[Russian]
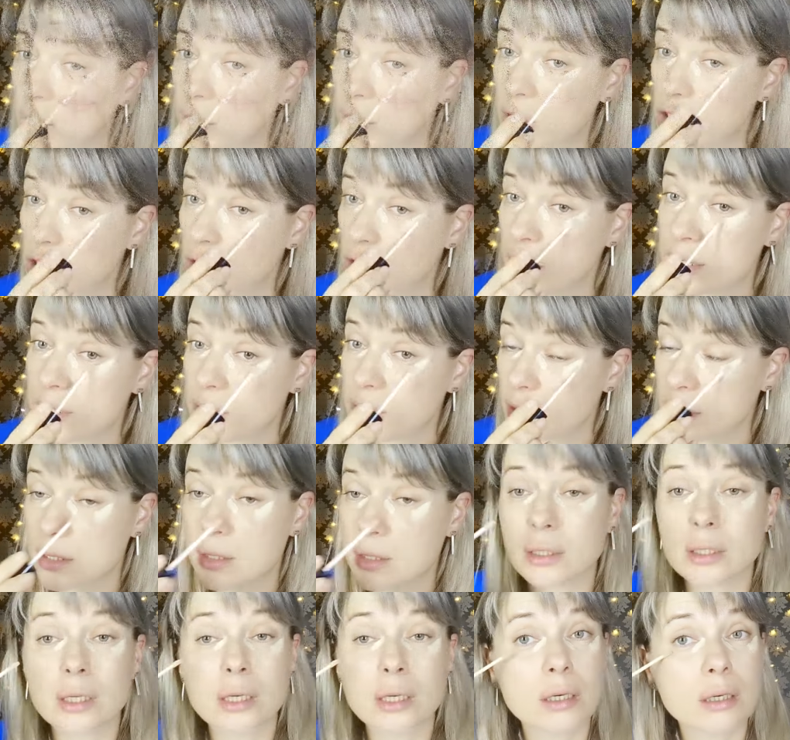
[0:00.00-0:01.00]
Так, как же я
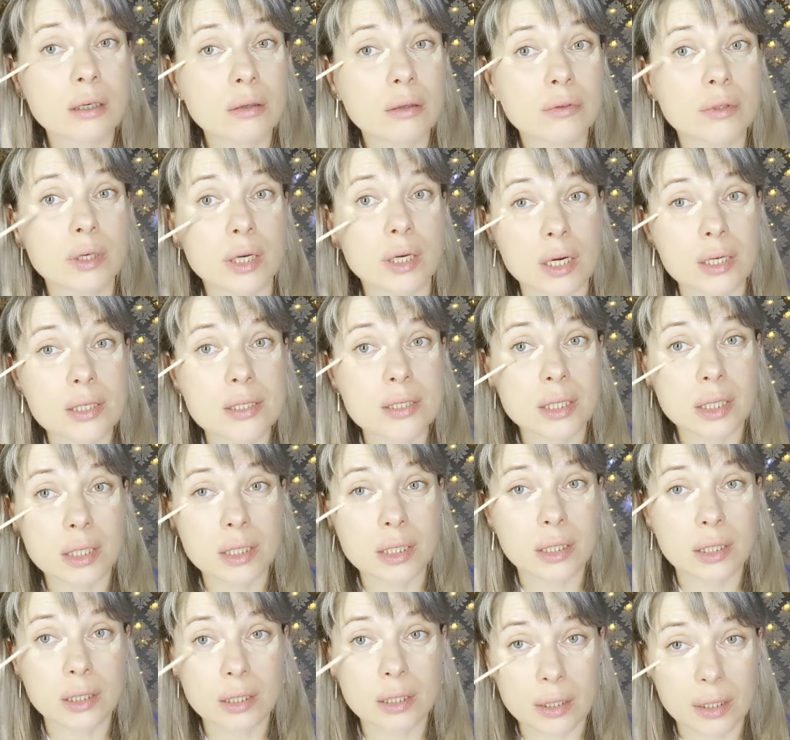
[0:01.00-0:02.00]
съездила в
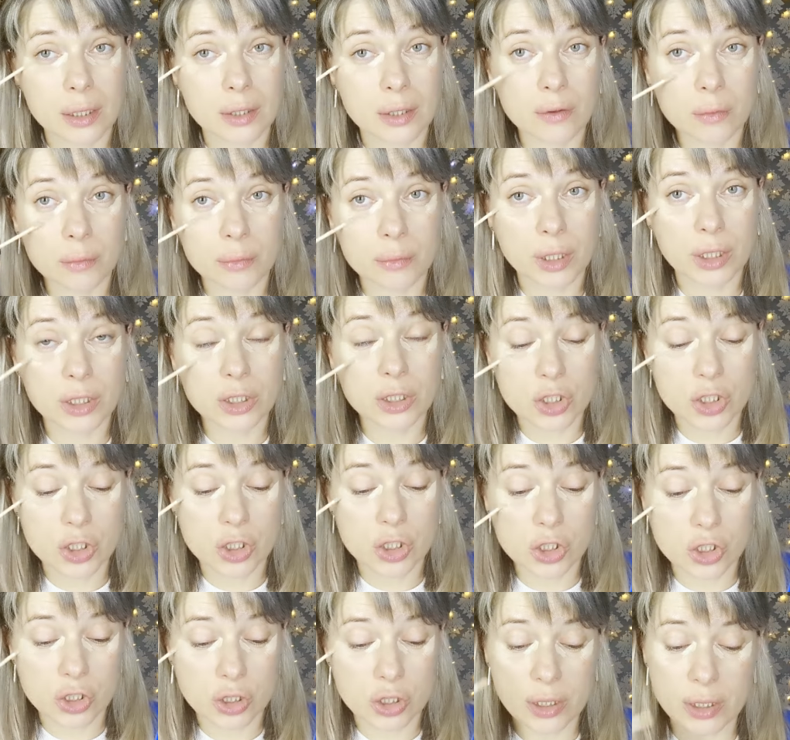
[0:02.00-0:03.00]
Краснодар? Я вам,
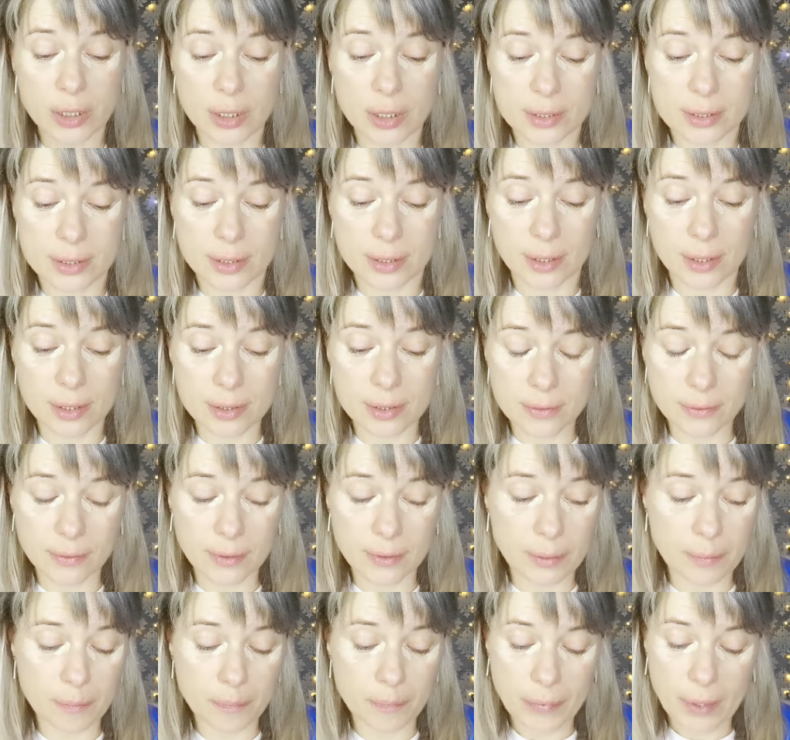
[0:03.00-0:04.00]
конечно же, не
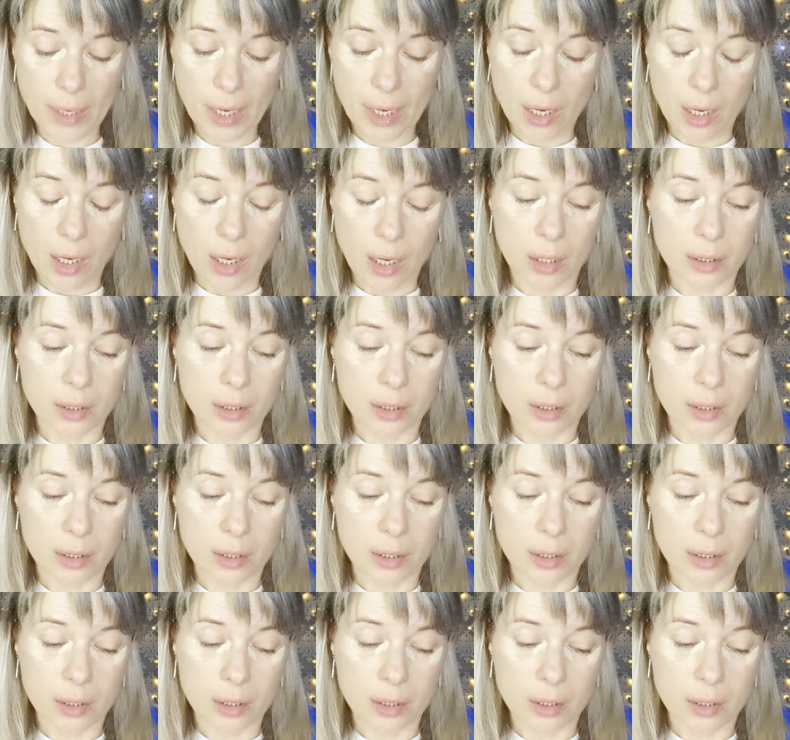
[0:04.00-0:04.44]
рассказывала.